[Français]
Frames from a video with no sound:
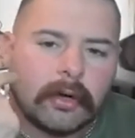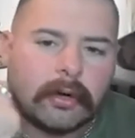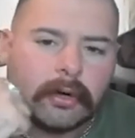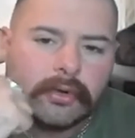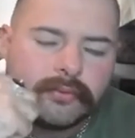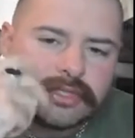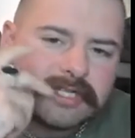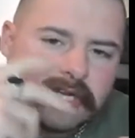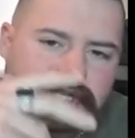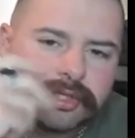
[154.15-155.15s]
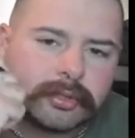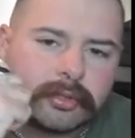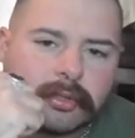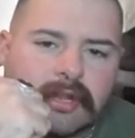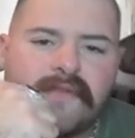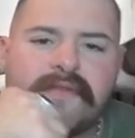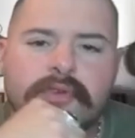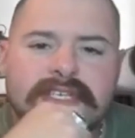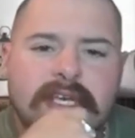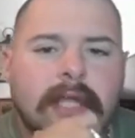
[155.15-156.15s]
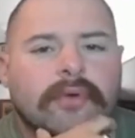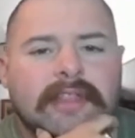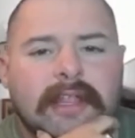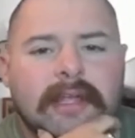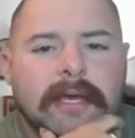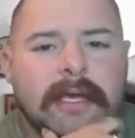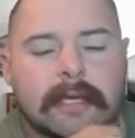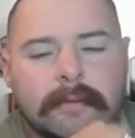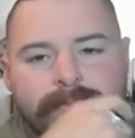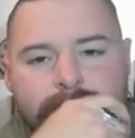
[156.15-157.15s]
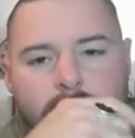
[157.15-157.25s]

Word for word: une moustache et tu fumes le cigare, donc t'es un américain.